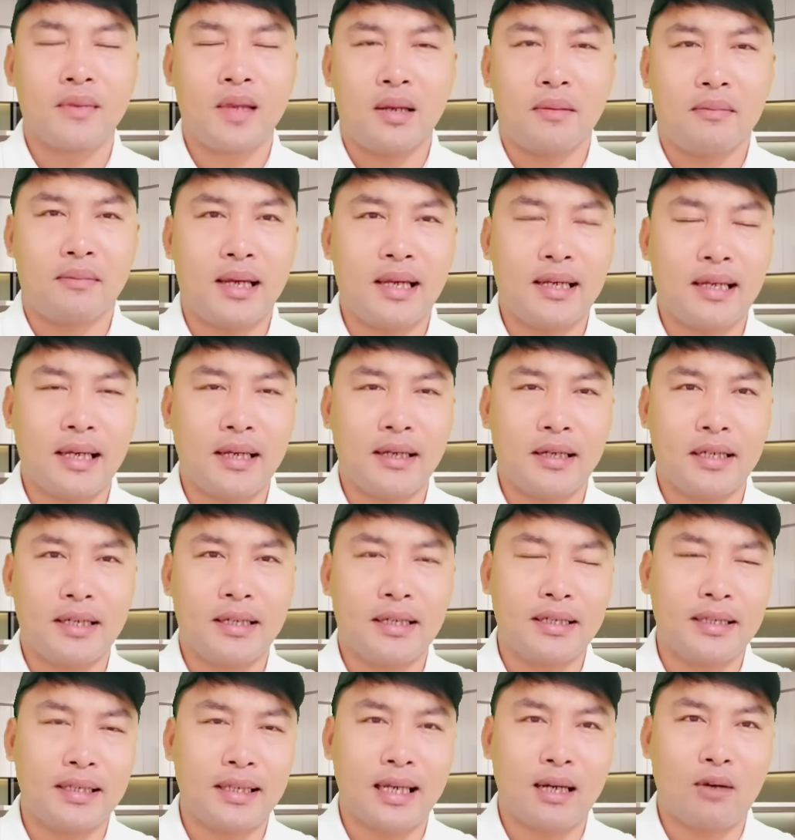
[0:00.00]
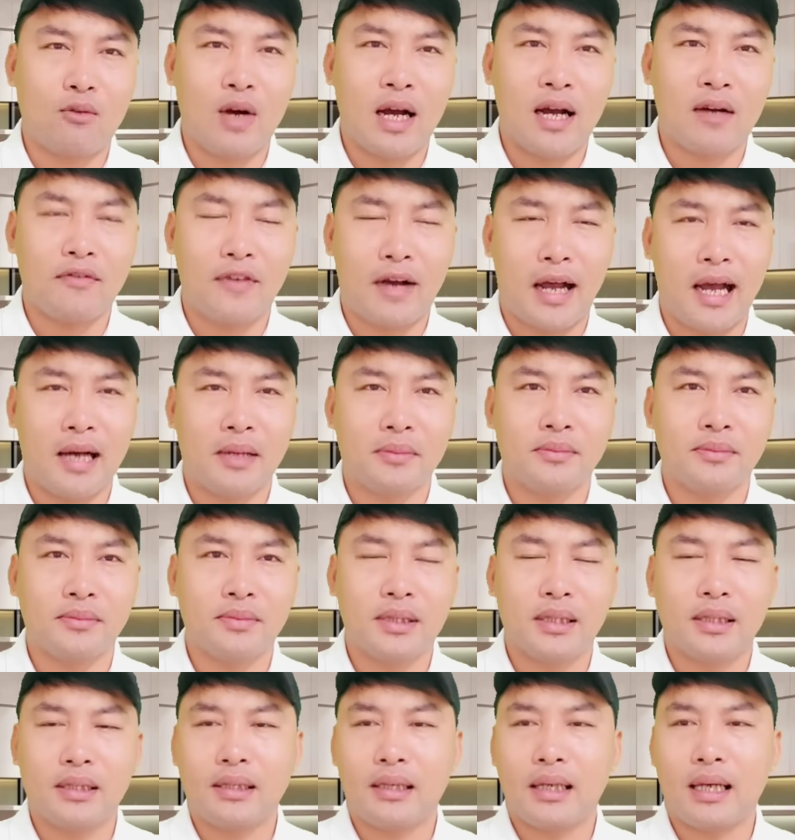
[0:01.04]
mấy cái người như là qua phạm
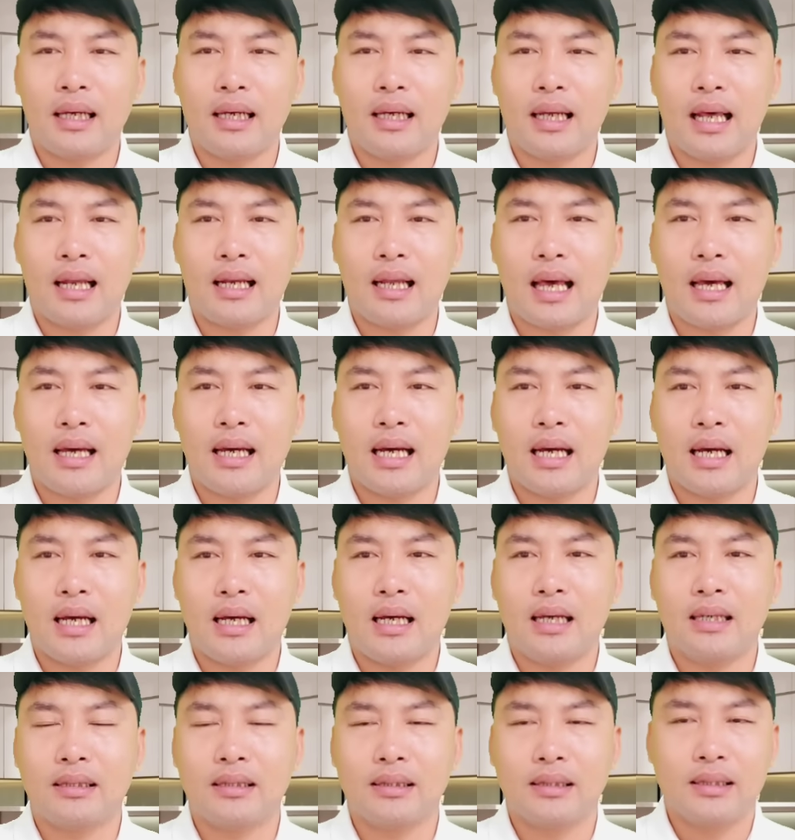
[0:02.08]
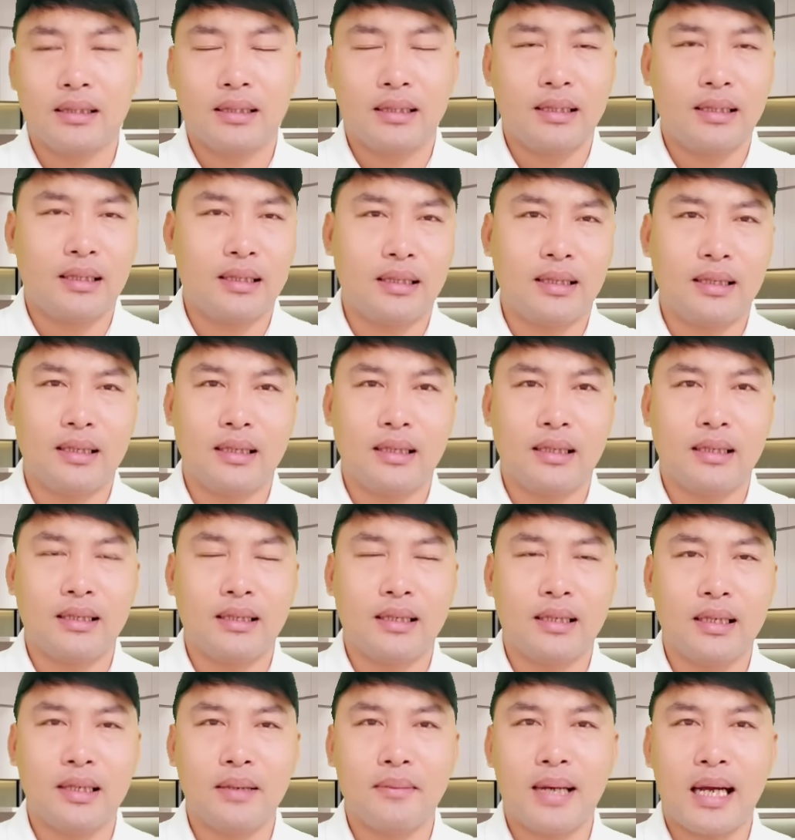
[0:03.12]
hay là là à,
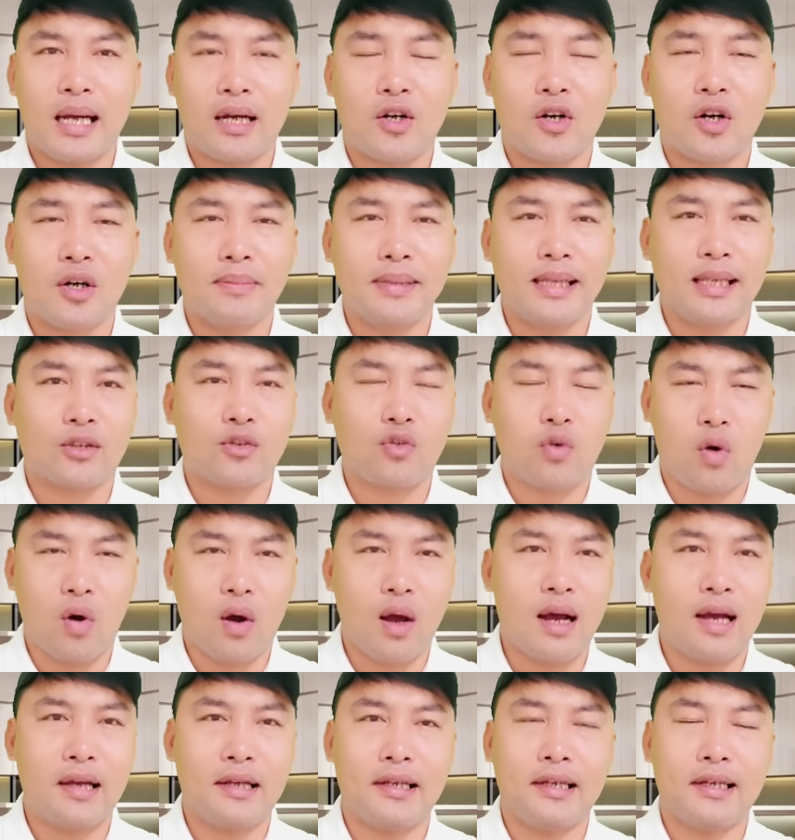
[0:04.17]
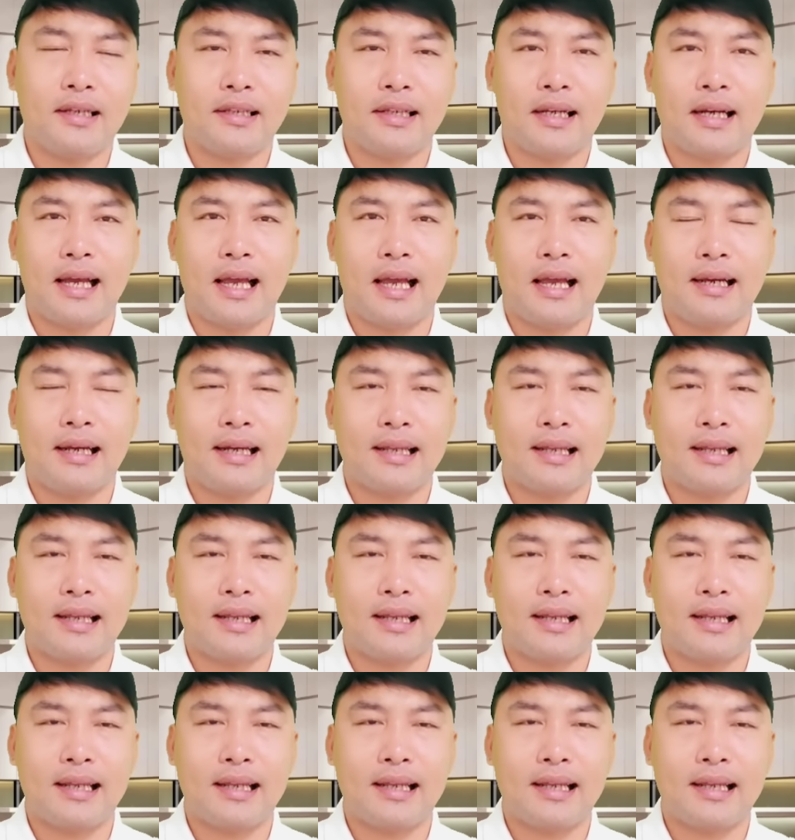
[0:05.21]
những cái bà cơm nhà thoa gì đó chẳng hạn cả